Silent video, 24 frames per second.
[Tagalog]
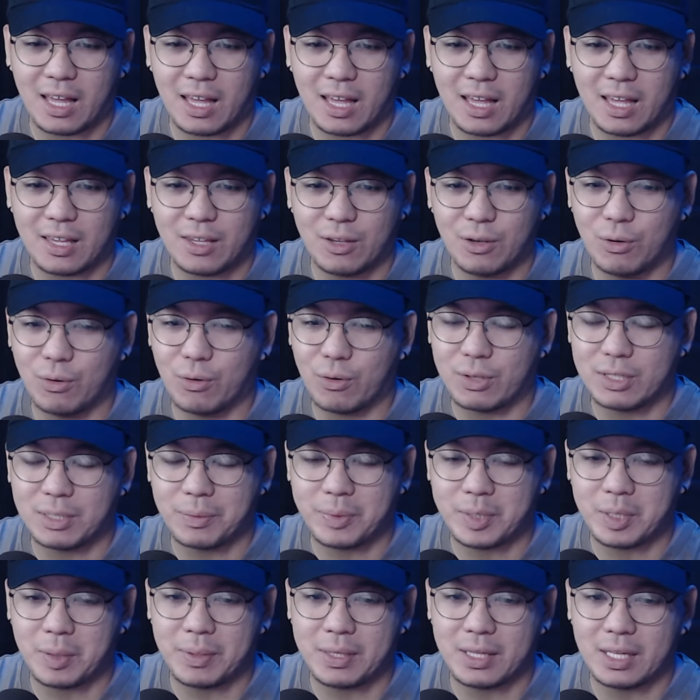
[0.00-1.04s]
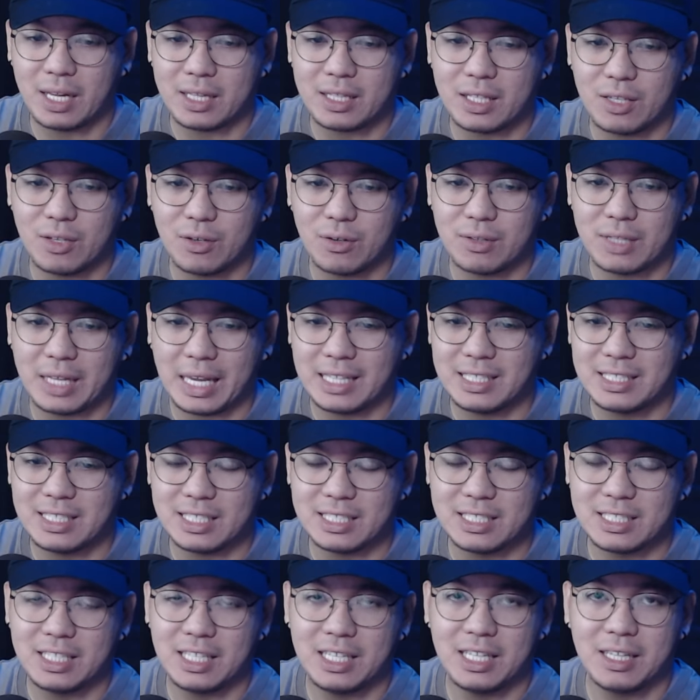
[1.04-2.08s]
yung, kung sabihin natin yung
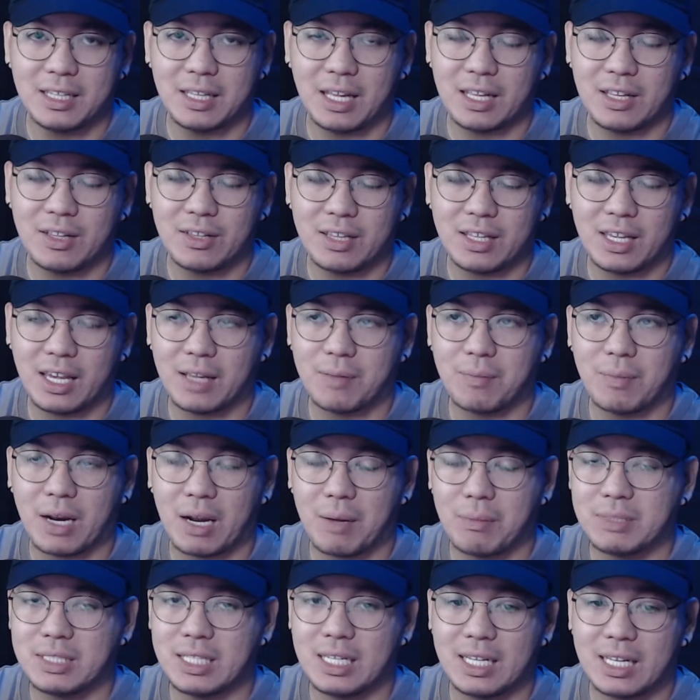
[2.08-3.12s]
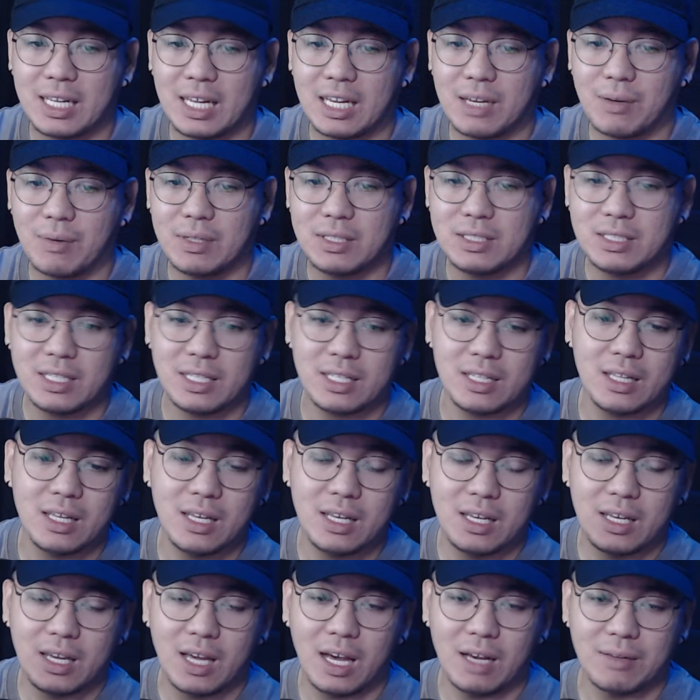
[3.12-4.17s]
916, ano na yan, marami silang gagawin dyan.
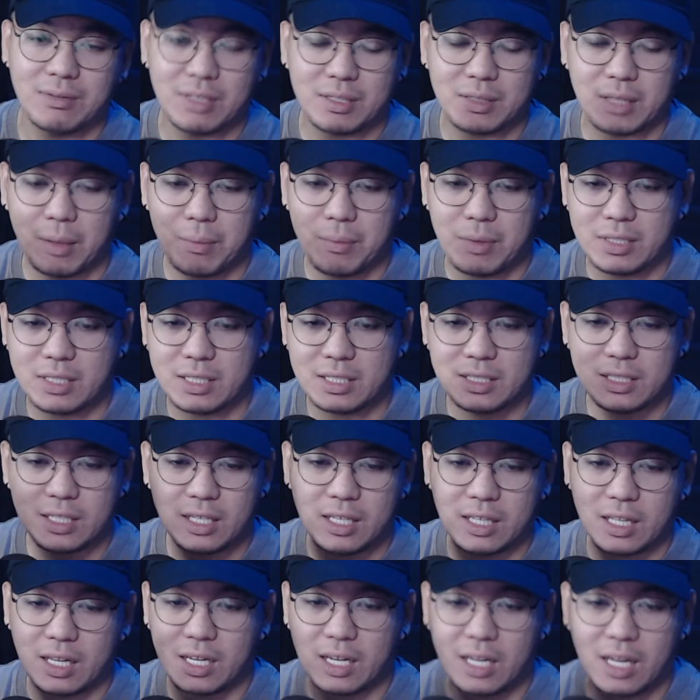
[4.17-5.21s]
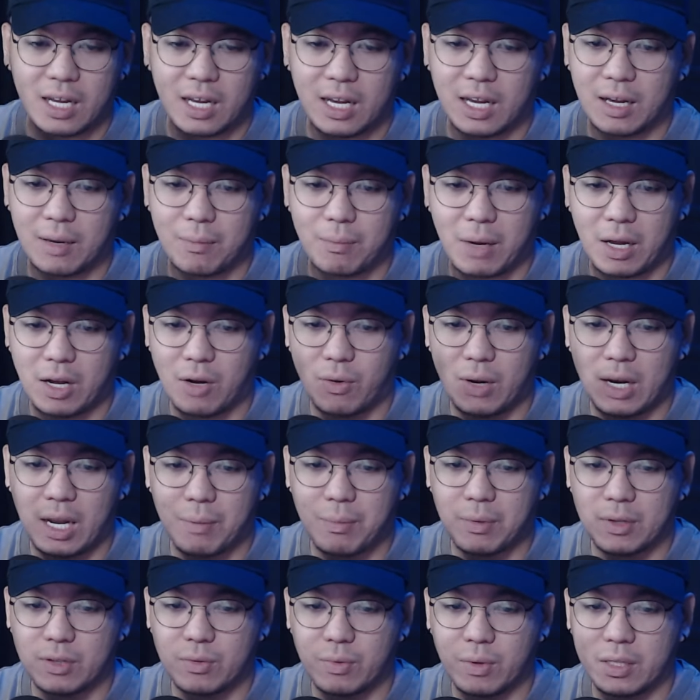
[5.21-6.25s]
Um, September 16 hanggang bago wala
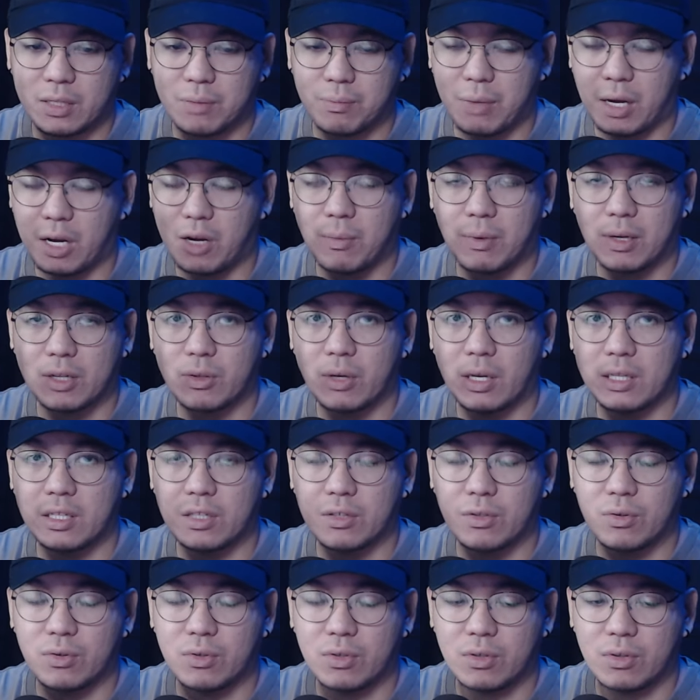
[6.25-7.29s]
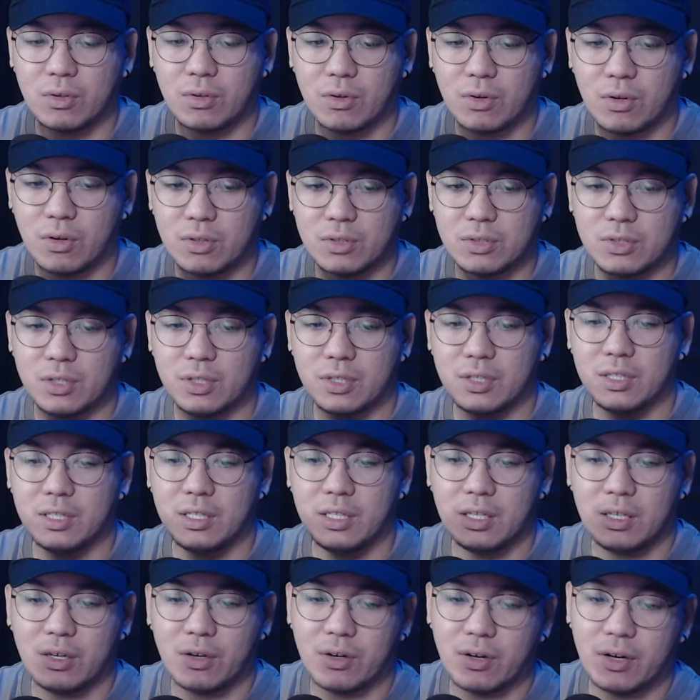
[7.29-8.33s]
pang 20, bago mag 22 no yung concert
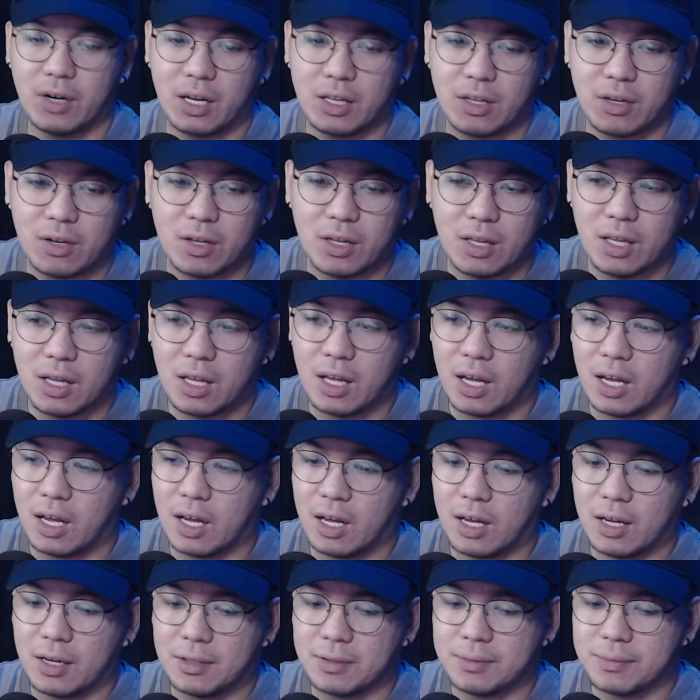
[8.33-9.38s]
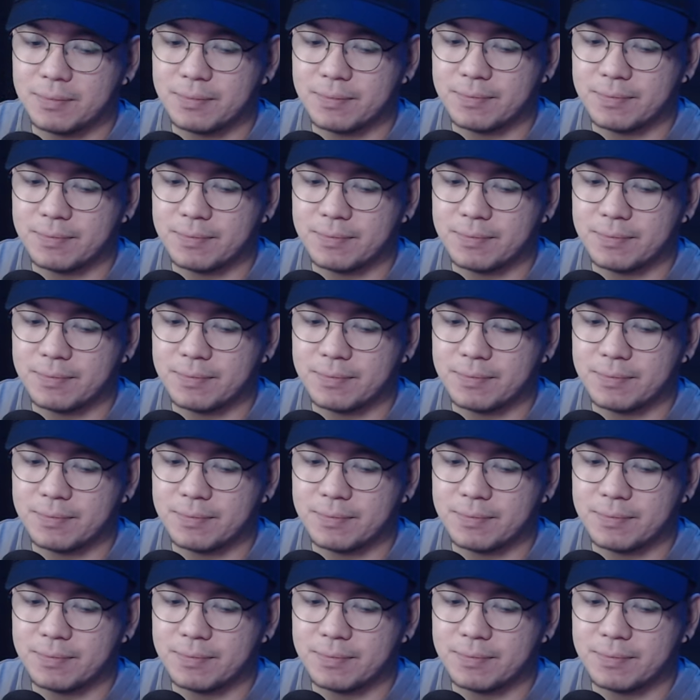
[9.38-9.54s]
ni or ano um